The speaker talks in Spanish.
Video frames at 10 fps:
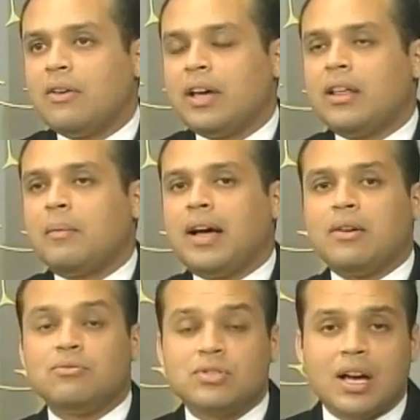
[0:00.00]
y además
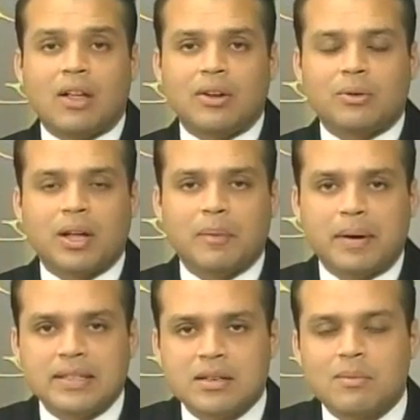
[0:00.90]
anunciado en rueda de
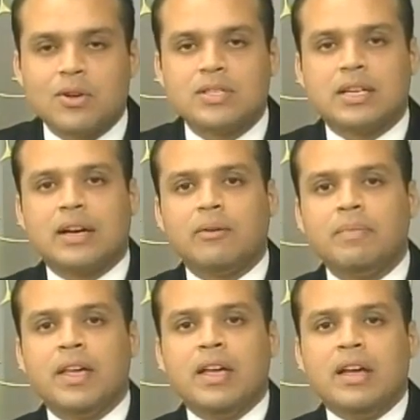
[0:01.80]
prensa, como lo dice Caro,
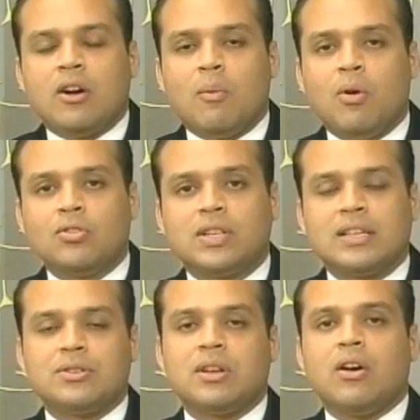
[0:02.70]
como
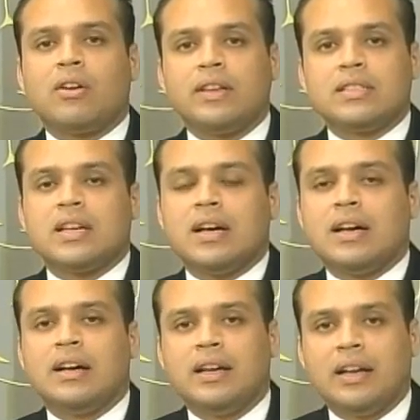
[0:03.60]
seleccionador de
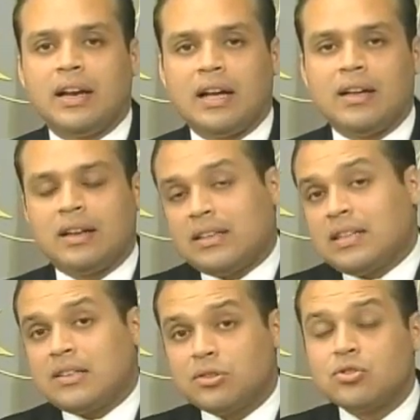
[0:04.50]
esa, eh, la,
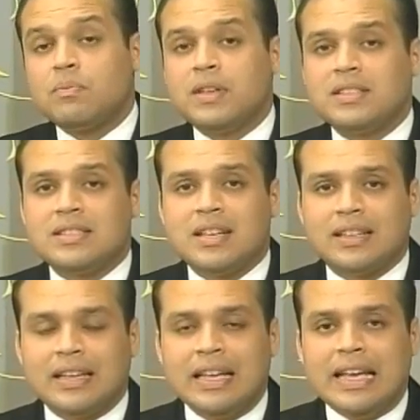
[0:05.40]
selección
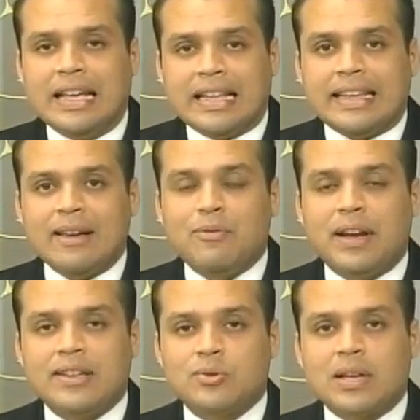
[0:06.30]
sub-17 de
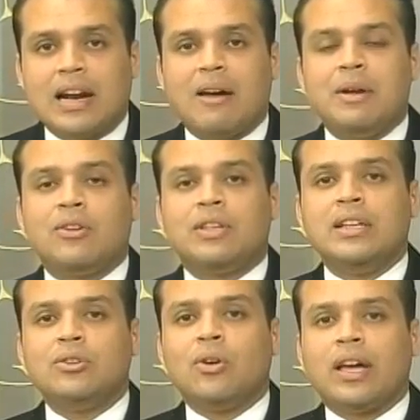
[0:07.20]
Venezuela. La
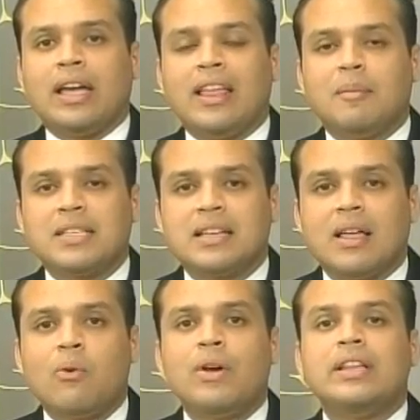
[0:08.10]
Vinotinto que además ha
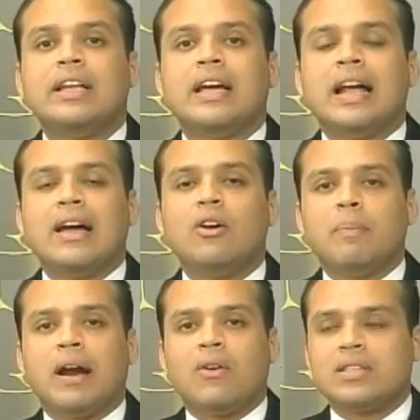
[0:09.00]
dado un
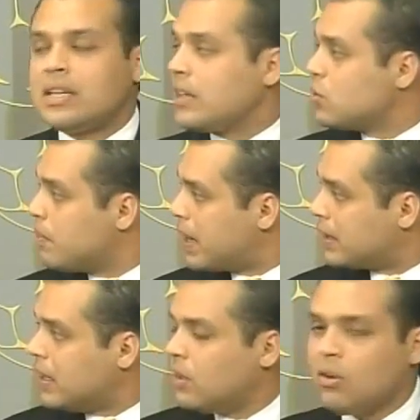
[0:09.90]
itinerario para lo que serán esos
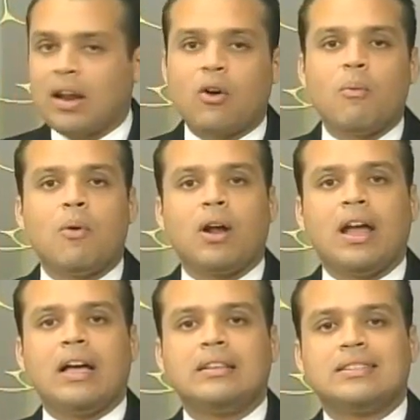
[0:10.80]
partidos, las,
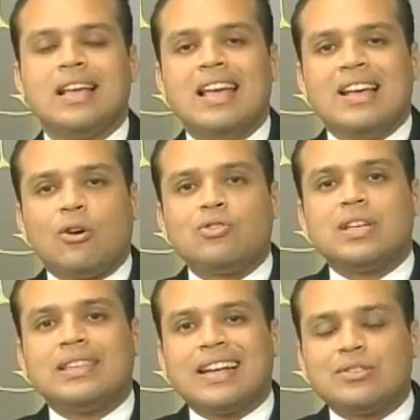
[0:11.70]
las
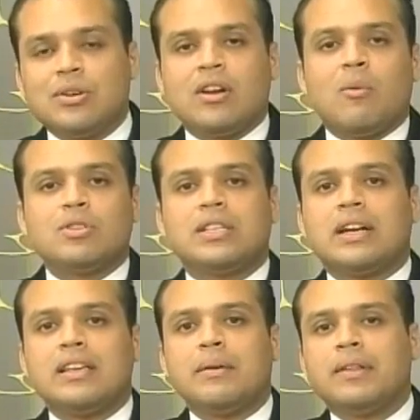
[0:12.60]
concentraciones, cómo se
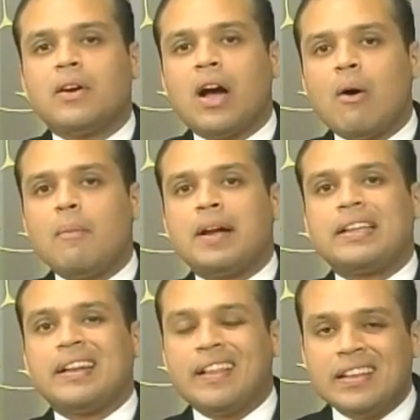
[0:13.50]
estarán llevando a cabo a
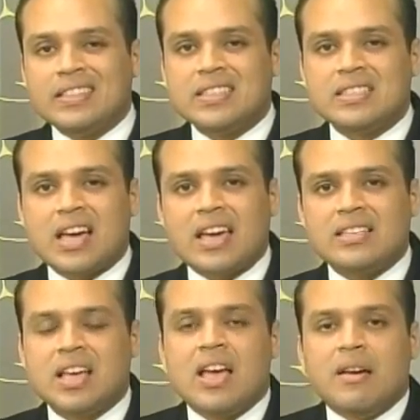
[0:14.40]
partir del
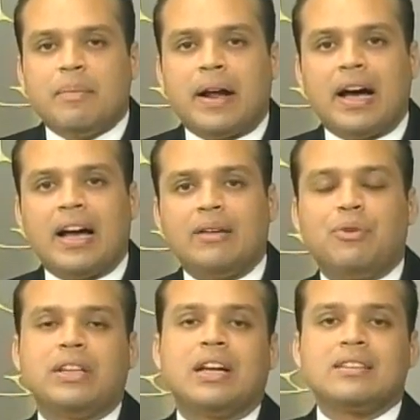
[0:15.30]
16 para
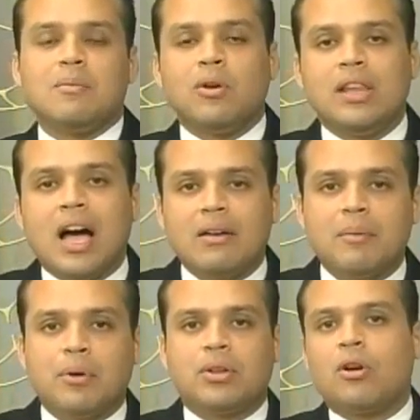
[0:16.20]
enfrentarse a
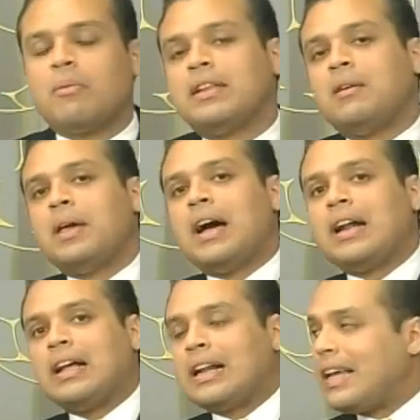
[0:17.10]
Moldavia, posteriormente
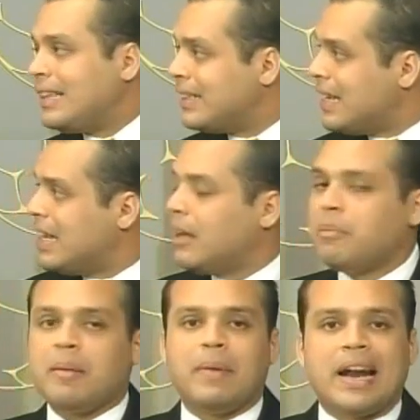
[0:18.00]
viajar a
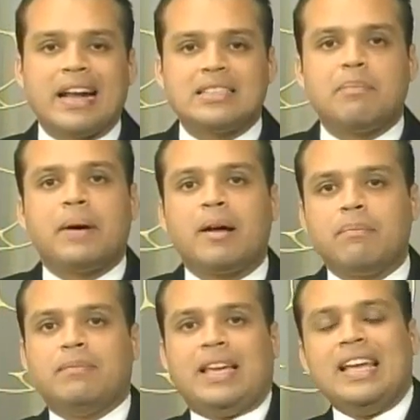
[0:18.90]
Argentina, prepararse para
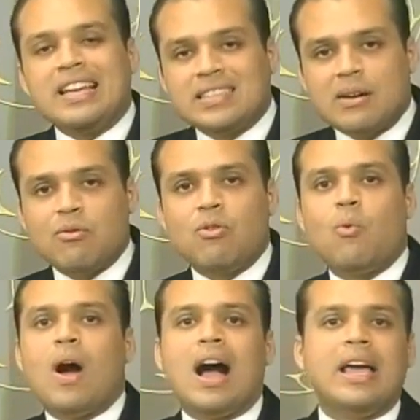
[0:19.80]
irse a
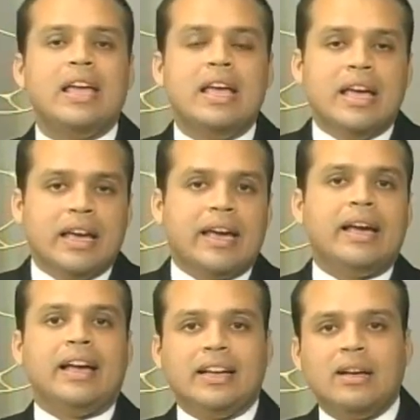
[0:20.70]
Uruguay.
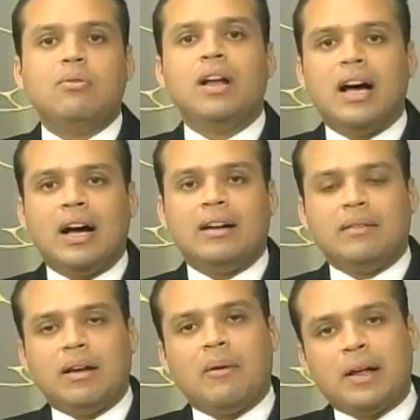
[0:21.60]
Eh, eh, es una,
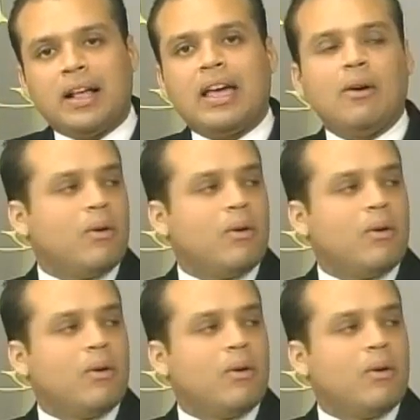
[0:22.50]
la verdad que...